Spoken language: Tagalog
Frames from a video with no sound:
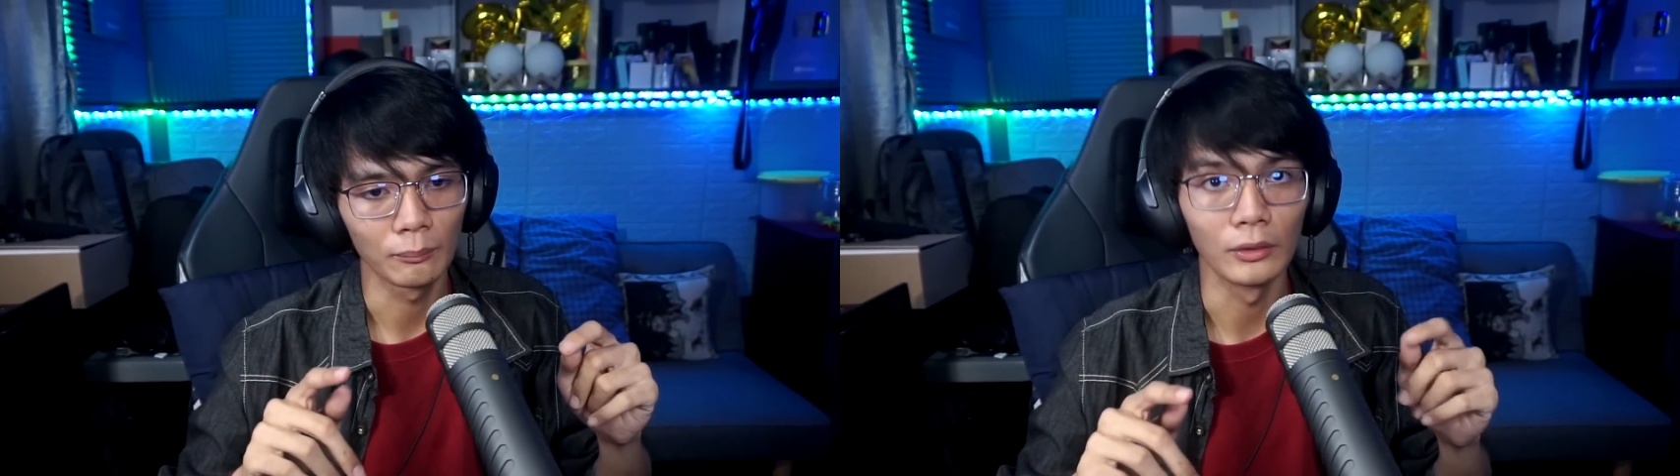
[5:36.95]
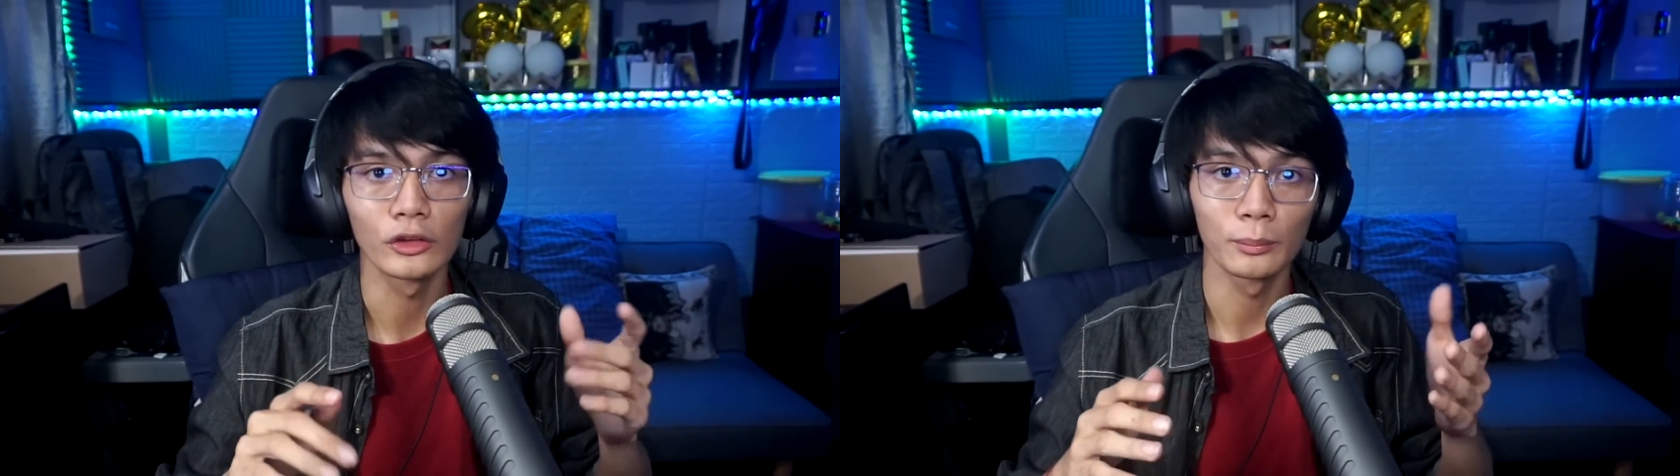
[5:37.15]

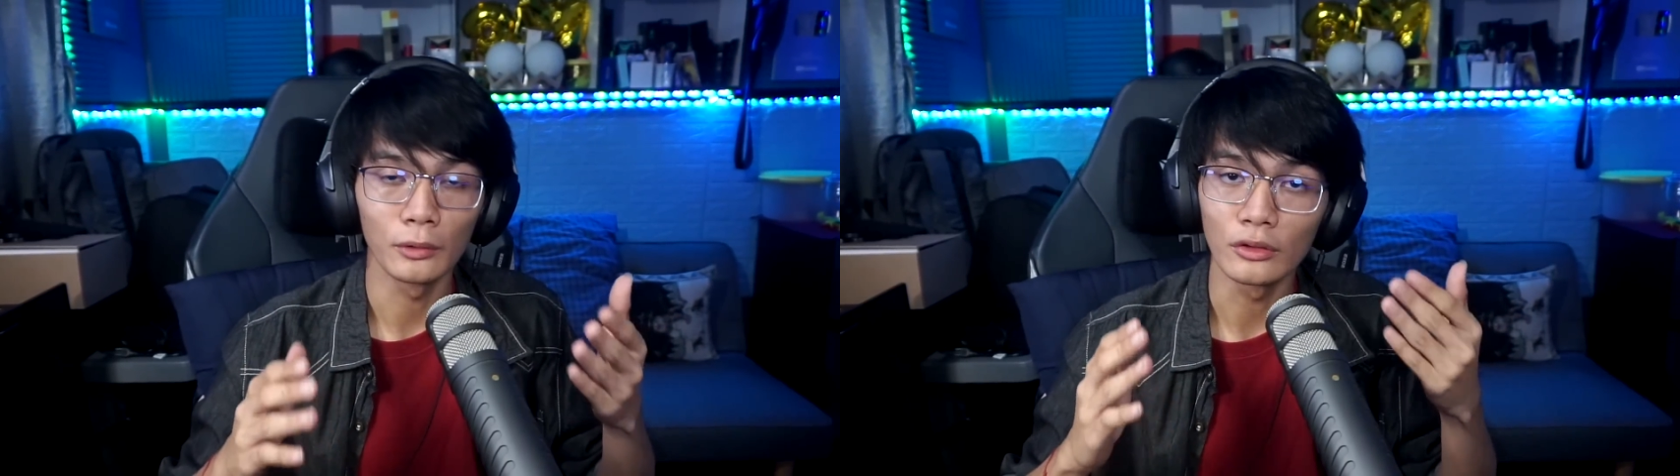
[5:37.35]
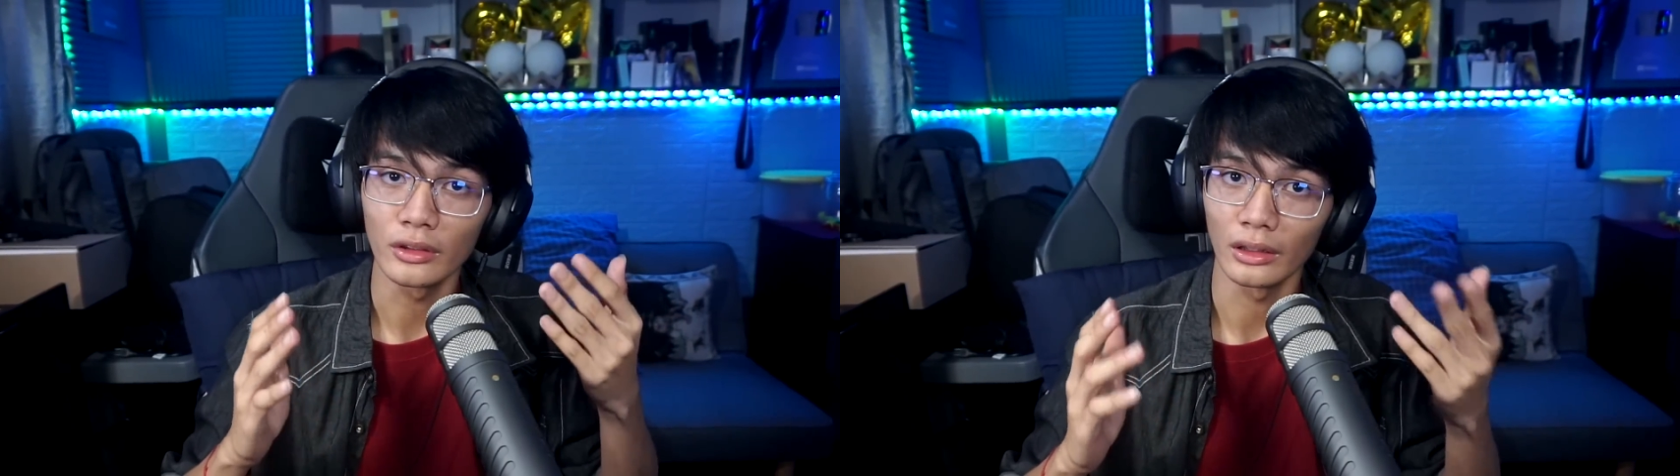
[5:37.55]
pinush
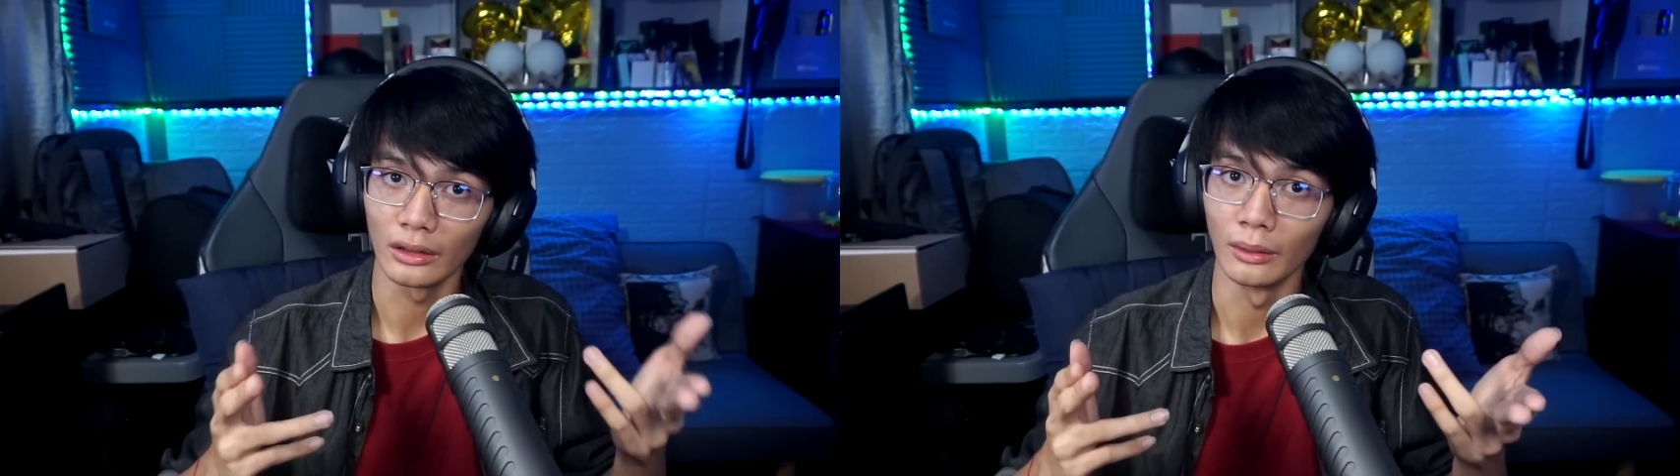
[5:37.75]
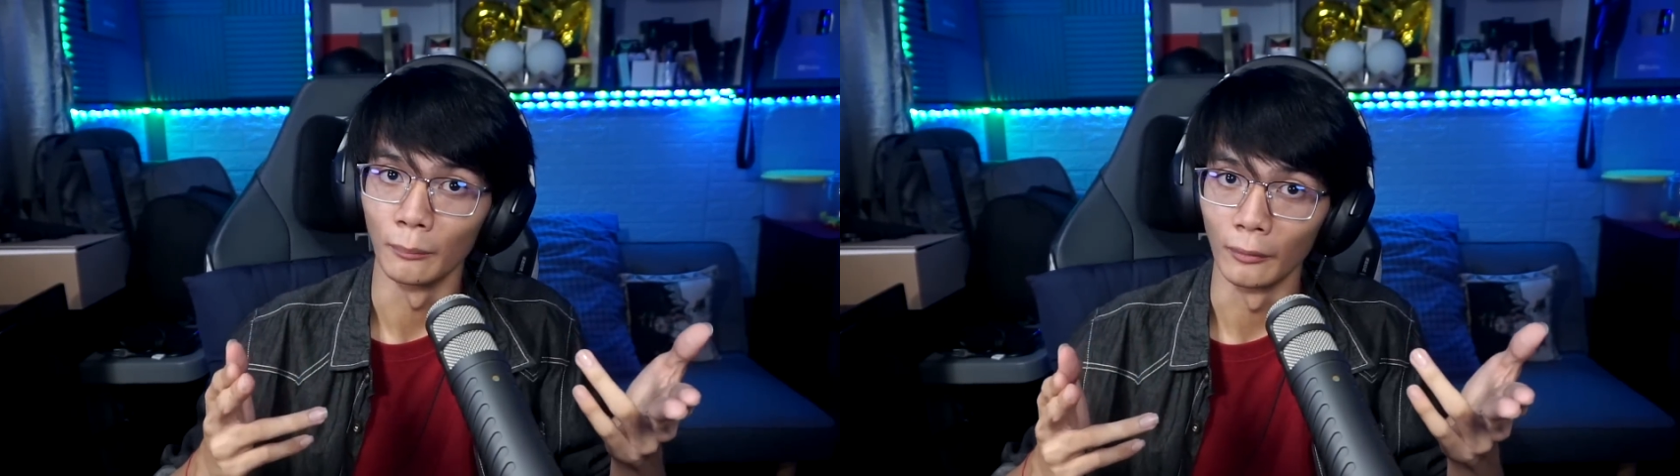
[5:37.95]
mo yung
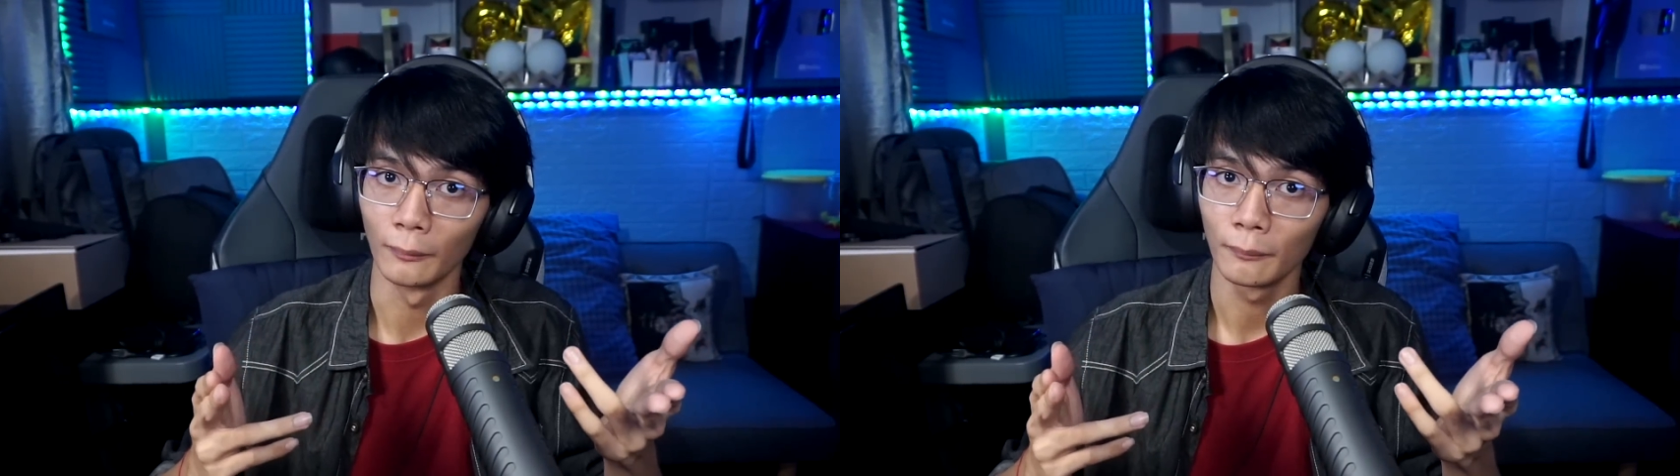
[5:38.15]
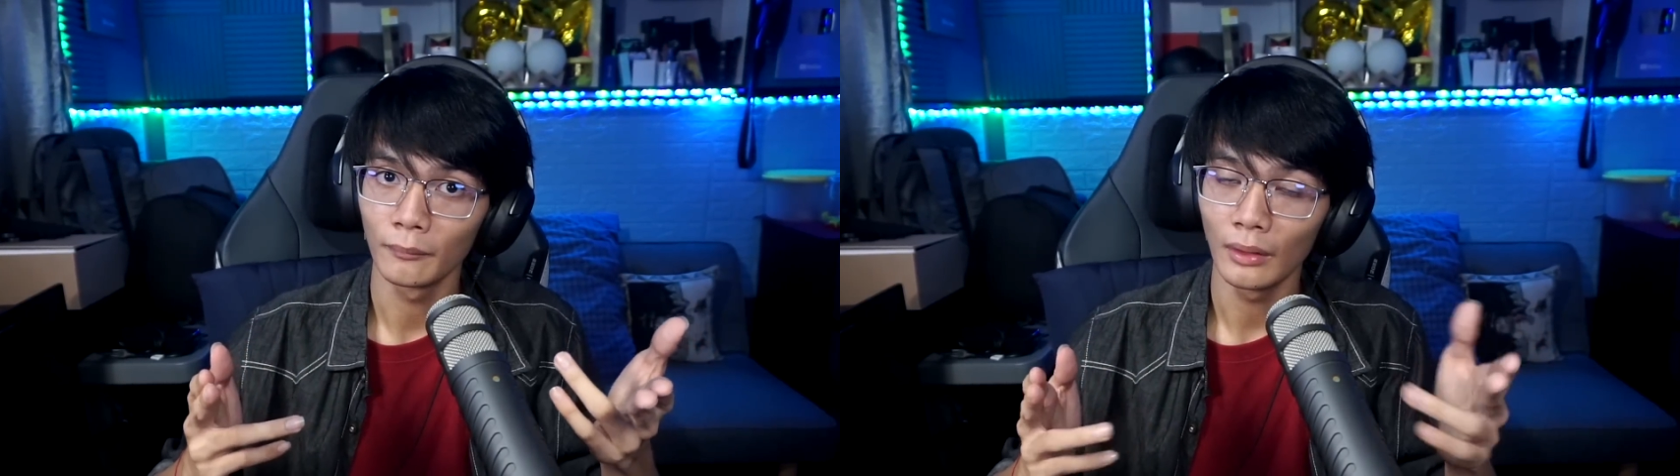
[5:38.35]
sarili mo